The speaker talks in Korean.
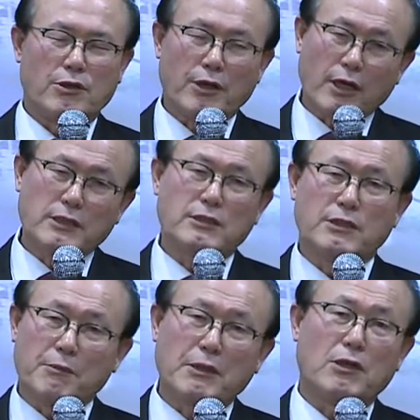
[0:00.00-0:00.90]
여러 가지
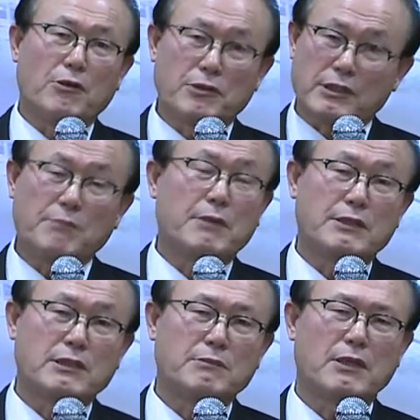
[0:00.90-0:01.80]
은혜 받을 내용이 참
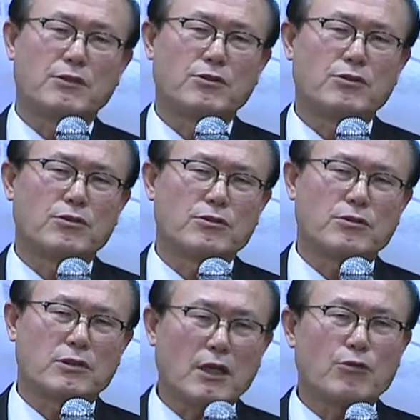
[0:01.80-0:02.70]
많지만 저는 거기서
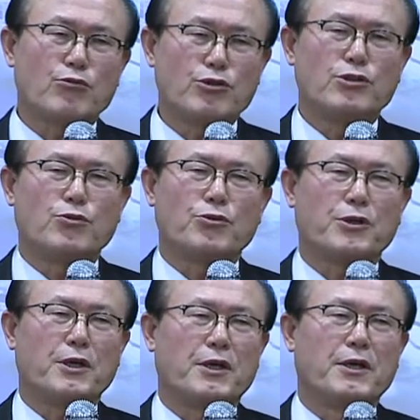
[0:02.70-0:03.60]
딱 휠이 오는
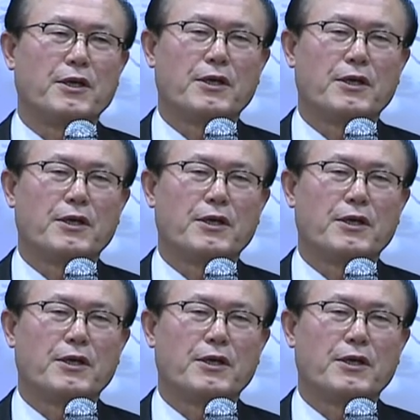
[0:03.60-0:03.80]
게